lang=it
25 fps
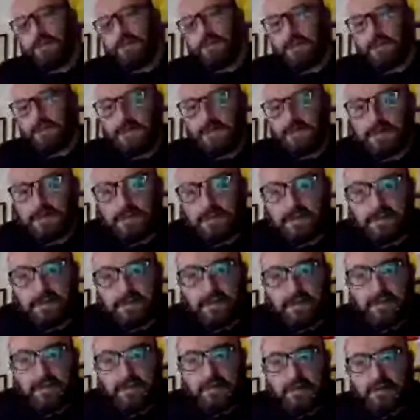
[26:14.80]
di,
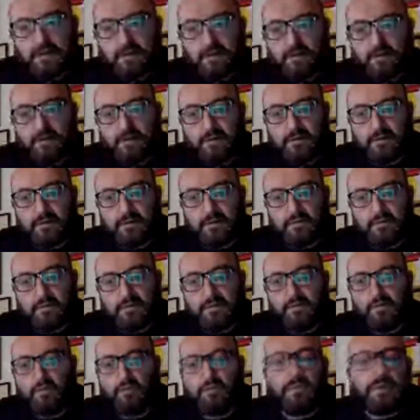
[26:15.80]
eh, di,
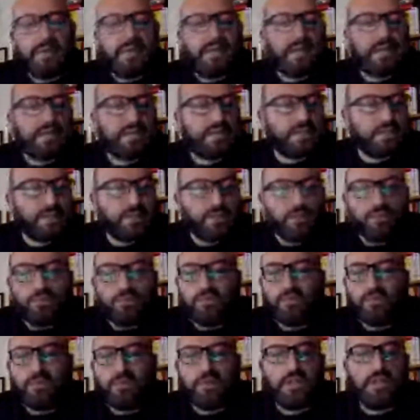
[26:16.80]

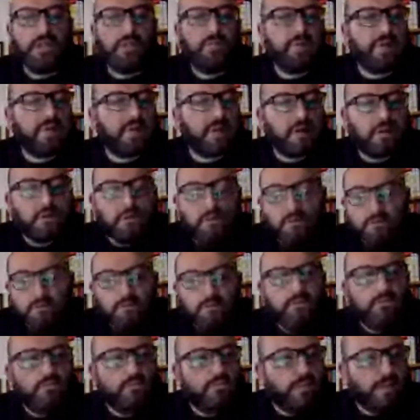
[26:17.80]
pubblicazioni, perché
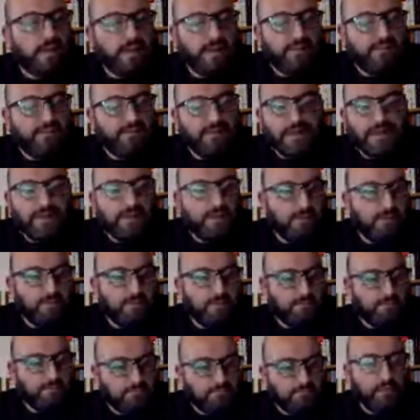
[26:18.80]
comunque in effetti
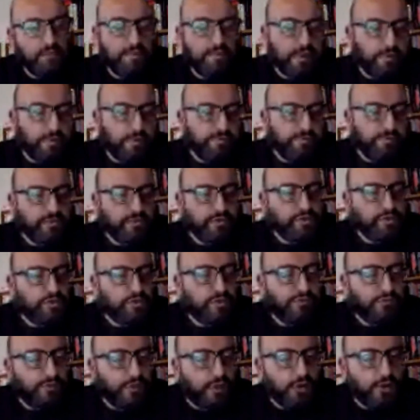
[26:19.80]
un'opera piuttosto
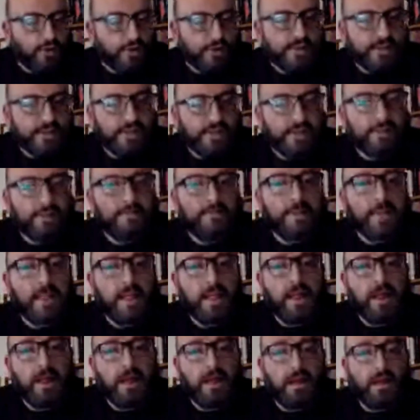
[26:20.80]
forte,
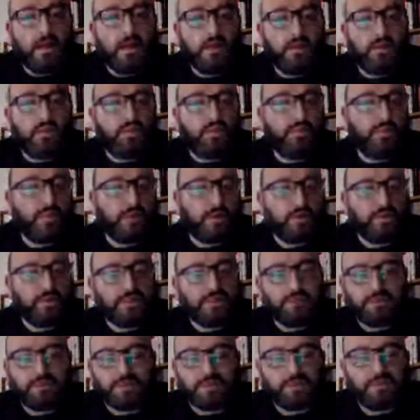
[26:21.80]
eh, dove questi
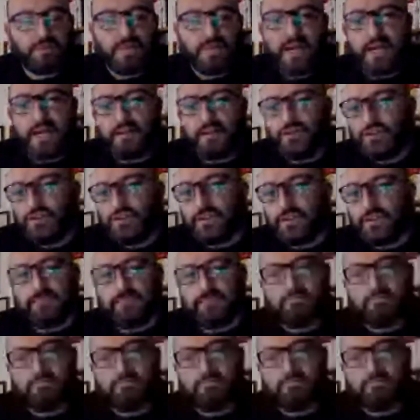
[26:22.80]
personaggi
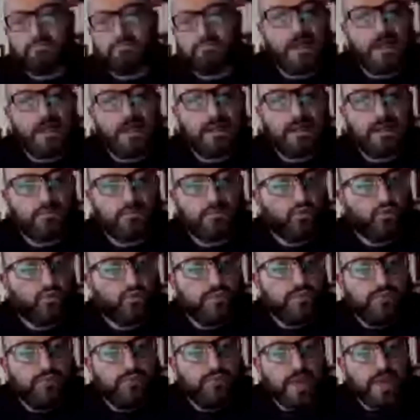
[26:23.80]
dalla
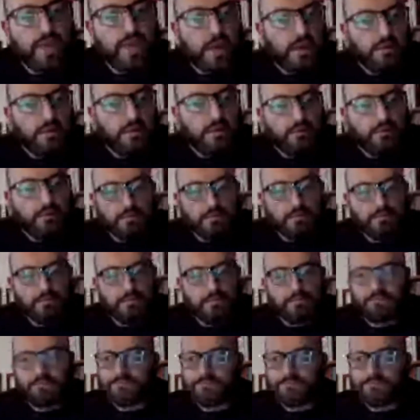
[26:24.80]
dubbia eh,